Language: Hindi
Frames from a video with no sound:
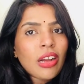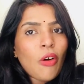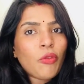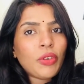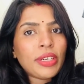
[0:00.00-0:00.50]

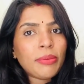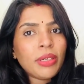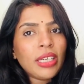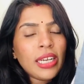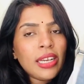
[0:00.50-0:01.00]

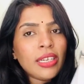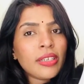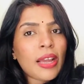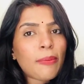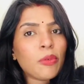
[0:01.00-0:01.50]
कंफर्टेबल है
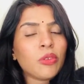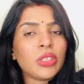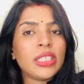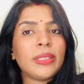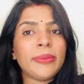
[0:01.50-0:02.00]
कि आपको
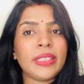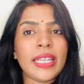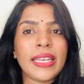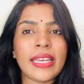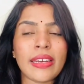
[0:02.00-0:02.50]
किसी भी
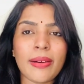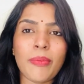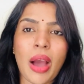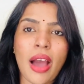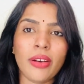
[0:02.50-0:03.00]
तरीके का
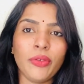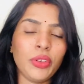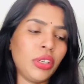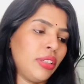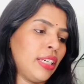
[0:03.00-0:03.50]
भार
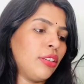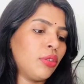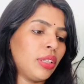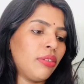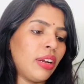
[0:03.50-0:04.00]
फील नहीं
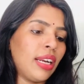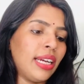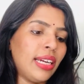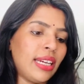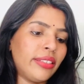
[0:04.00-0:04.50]
होने वाला
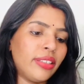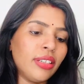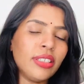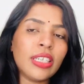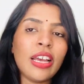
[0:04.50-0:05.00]
है एज
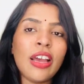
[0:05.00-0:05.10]
सच